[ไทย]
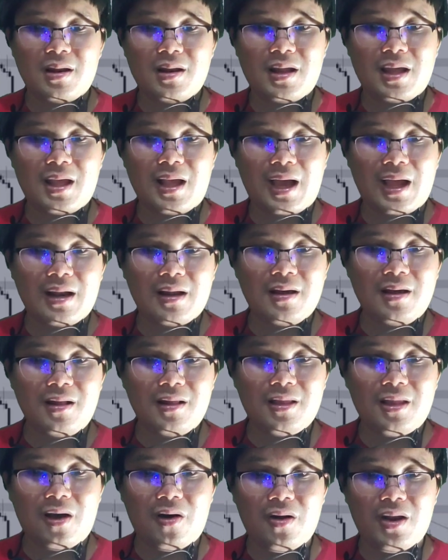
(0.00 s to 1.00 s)
ในการ
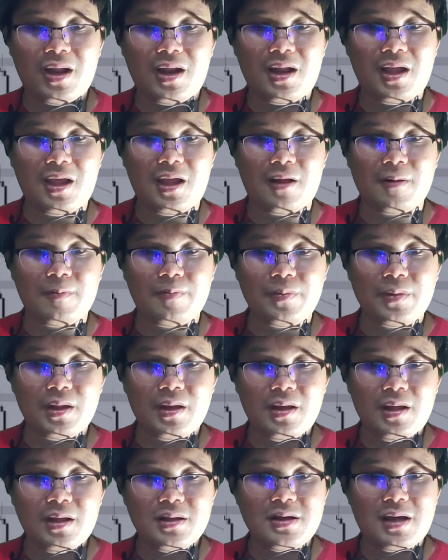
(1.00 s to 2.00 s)
ขึ้นต่อนั่นเอง
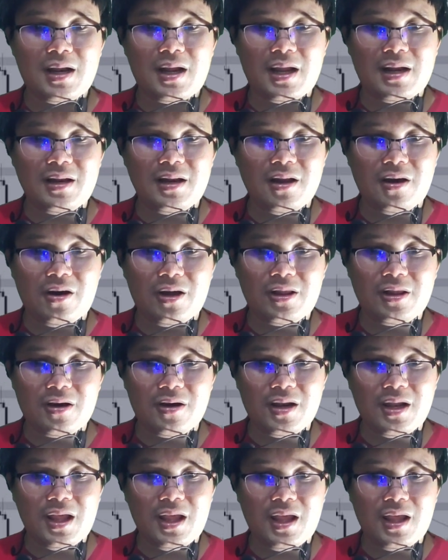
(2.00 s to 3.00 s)
ฉะนั้นดอต
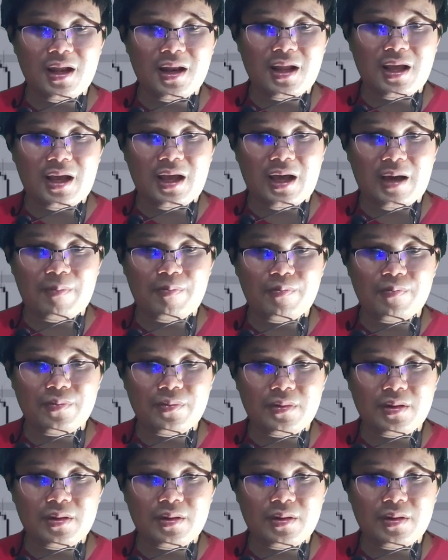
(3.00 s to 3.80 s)
อนนี้นะครับ